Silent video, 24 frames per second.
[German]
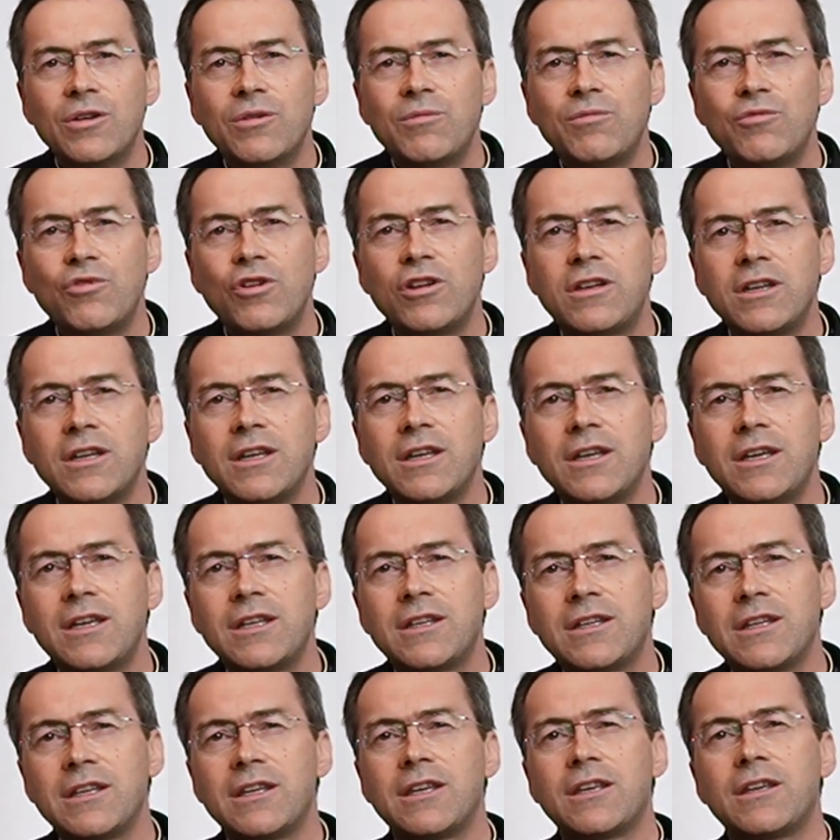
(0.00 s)
würde
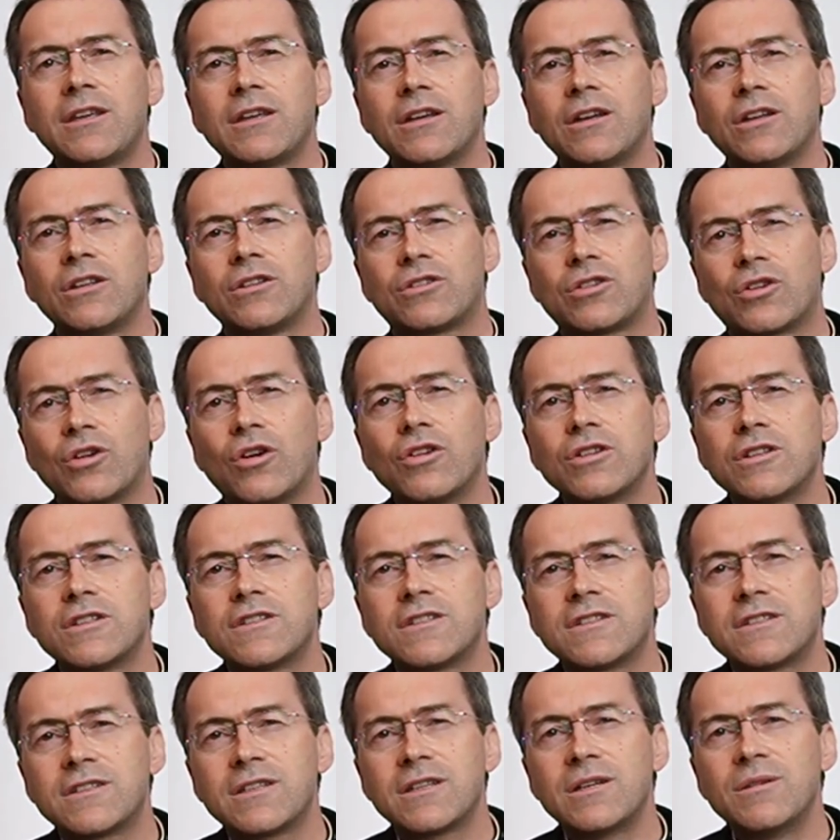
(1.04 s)
ich dich
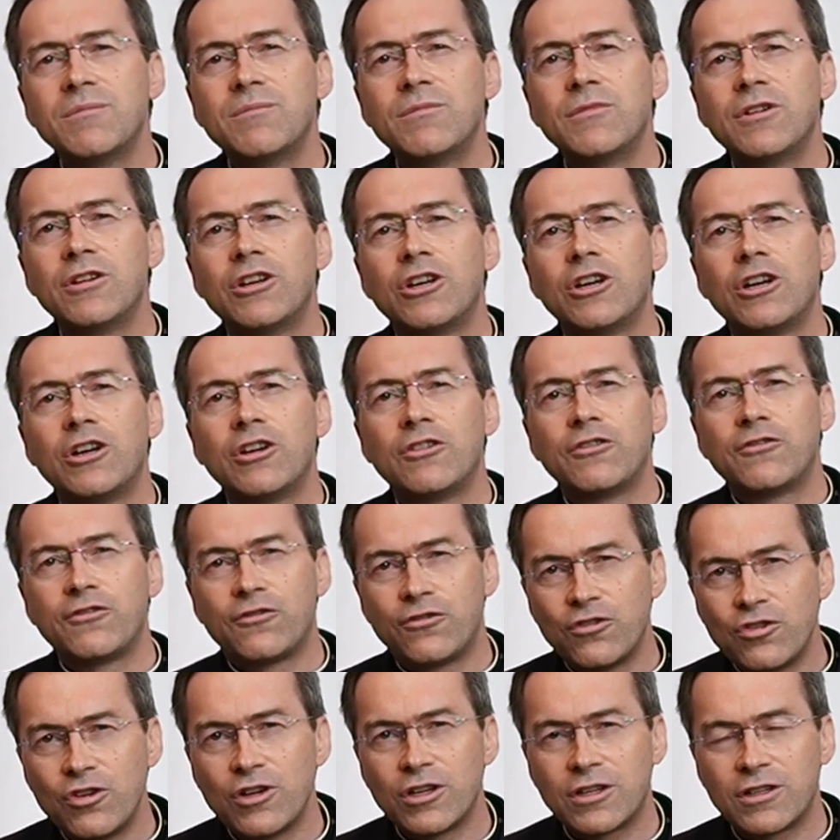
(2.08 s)
trotzdem
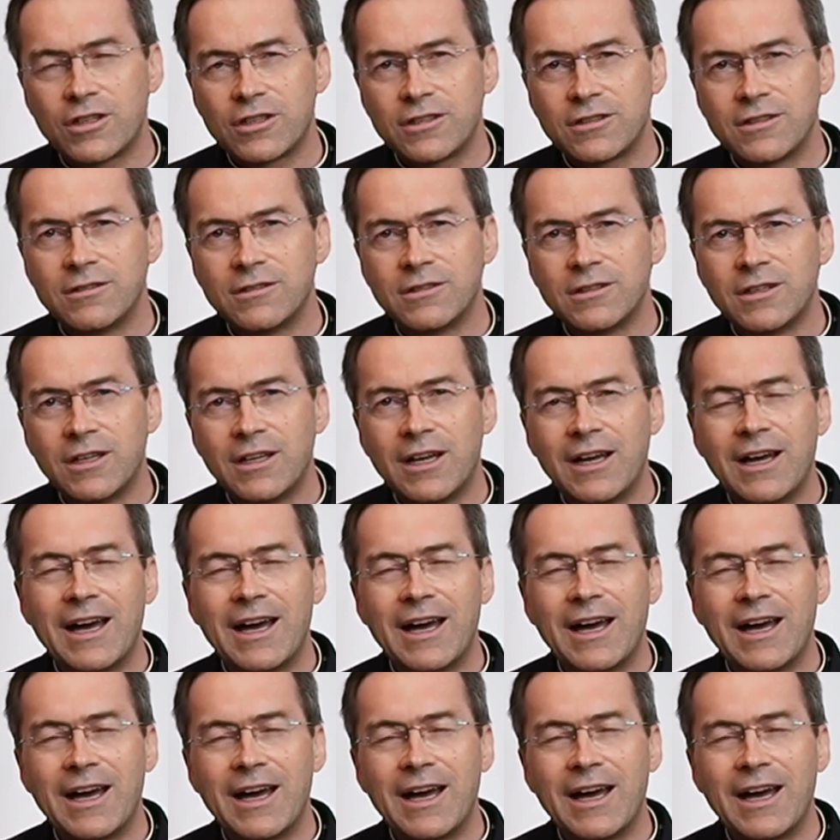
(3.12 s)
fürchten.